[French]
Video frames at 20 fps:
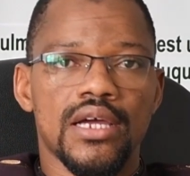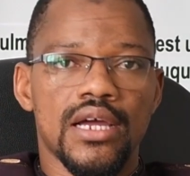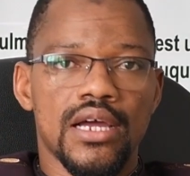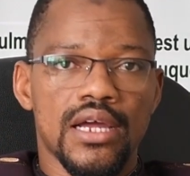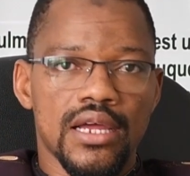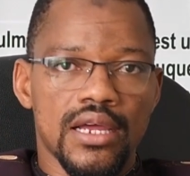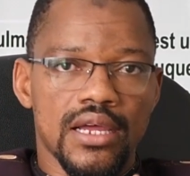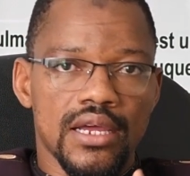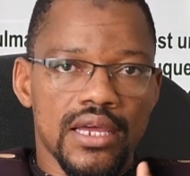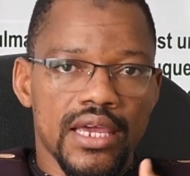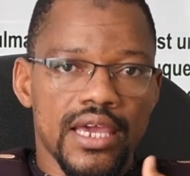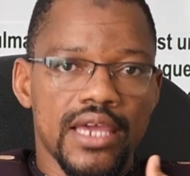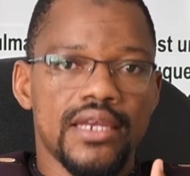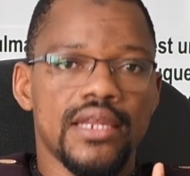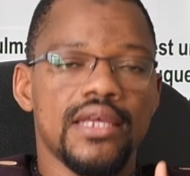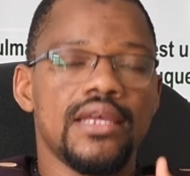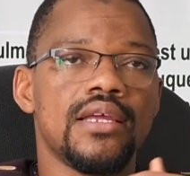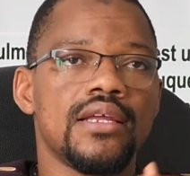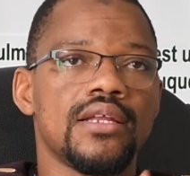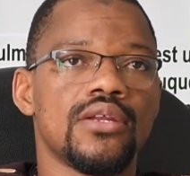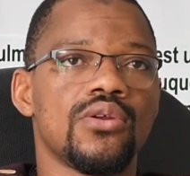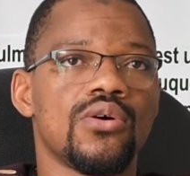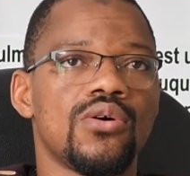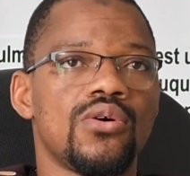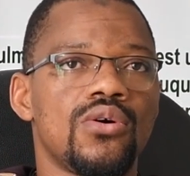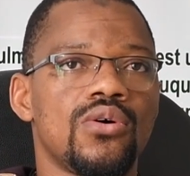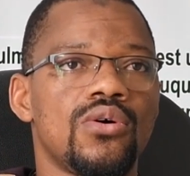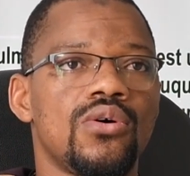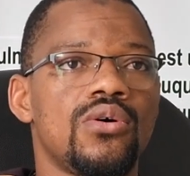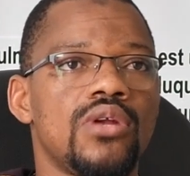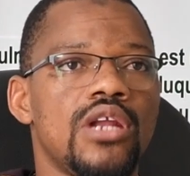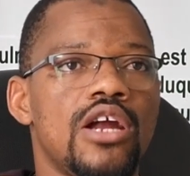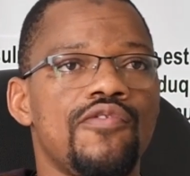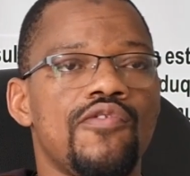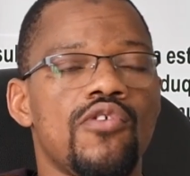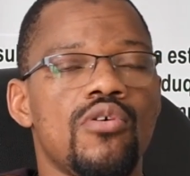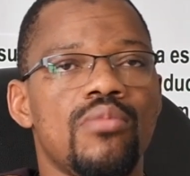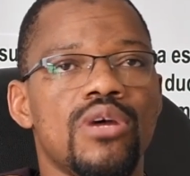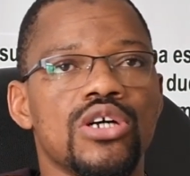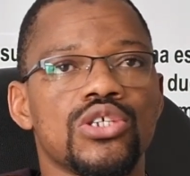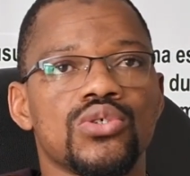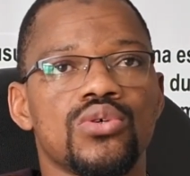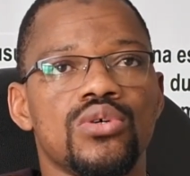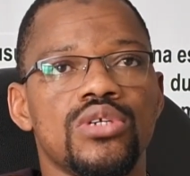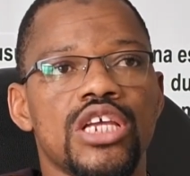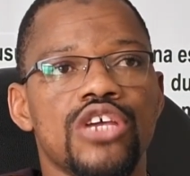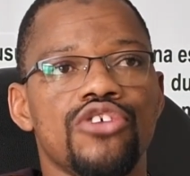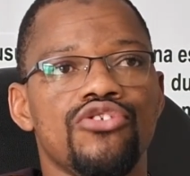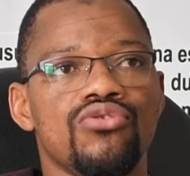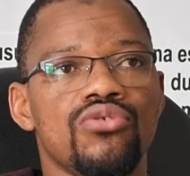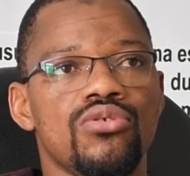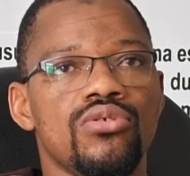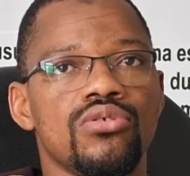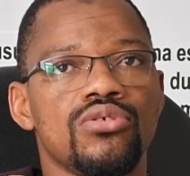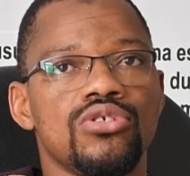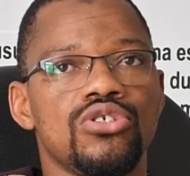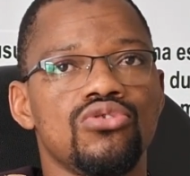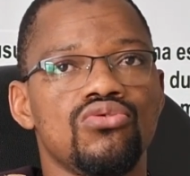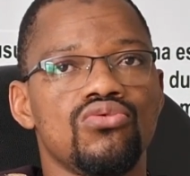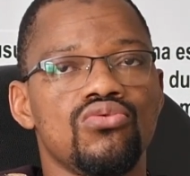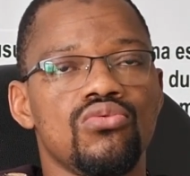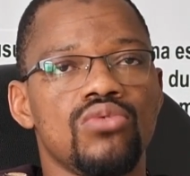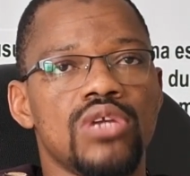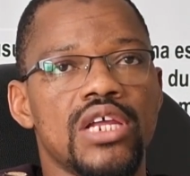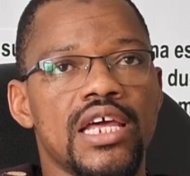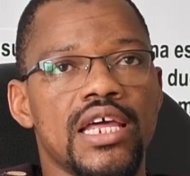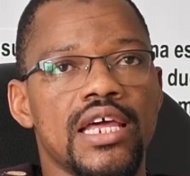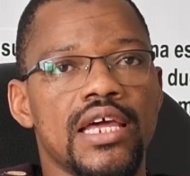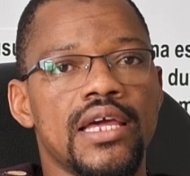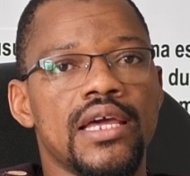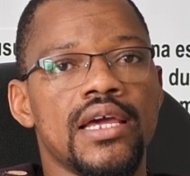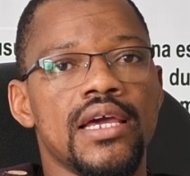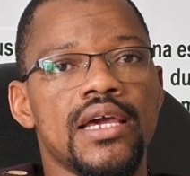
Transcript: euh, aider, dans la formation des jeunes, surtout les,